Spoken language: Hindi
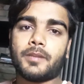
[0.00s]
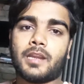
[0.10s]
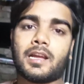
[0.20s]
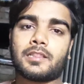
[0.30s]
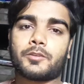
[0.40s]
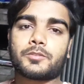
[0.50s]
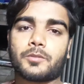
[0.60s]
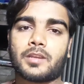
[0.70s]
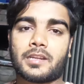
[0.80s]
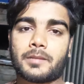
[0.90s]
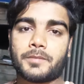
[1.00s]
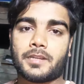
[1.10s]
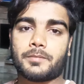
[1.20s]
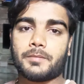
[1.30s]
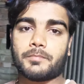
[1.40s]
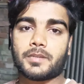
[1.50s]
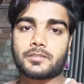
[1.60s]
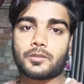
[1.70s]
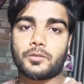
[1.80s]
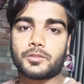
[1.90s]
फिलहाल दोस्तों खाना पीना भी
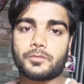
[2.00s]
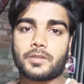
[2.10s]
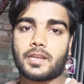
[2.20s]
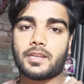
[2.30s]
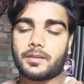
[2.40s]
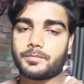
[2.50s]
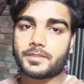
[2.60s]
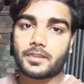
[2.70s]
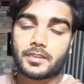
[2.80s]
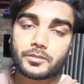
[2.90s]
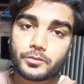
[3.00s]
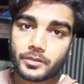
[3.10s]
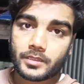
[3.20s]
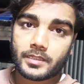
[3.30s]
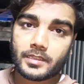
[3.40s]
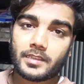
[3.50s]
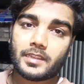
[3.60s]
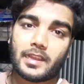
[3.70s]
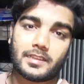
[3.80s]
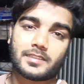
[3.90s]
मस्त हो चुका है अब चले सोने के
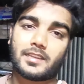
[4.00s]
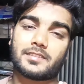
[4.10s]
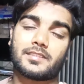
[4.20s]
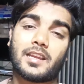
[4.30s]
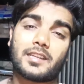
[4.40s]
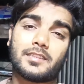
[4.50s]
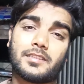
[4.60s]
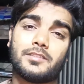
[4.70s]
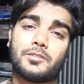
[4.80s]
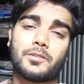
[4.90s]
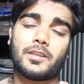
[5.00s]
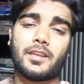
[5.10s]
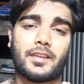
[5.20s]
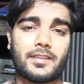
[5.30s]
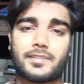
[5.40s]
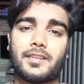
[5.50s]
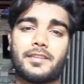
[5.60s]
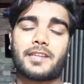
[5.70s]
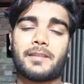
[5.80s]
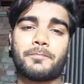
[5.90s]
लिए आज का सारा दिन जो है ऐसे
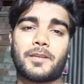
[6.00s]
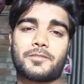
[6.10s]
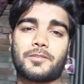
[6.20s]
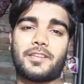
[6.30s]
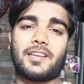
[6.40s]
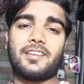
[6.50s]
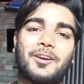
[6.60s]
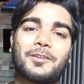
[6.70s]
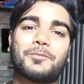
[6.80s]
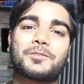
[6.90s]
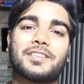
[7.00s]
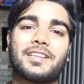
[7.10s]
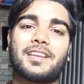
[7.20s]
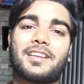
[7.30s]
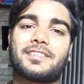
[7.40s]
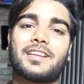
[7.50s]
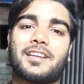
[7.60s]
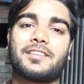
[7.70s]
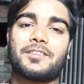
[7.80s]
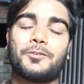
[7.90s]
ही टाइम पास हो गया और मुंह से देखिए
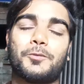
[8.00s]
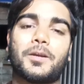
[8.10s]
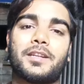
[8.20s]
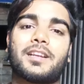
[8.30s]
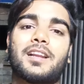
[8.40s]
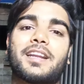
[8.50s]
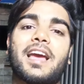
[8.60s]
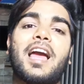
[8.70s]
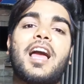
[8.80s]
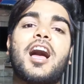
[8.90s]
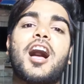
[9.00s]
कितना धुआं निकल रहा है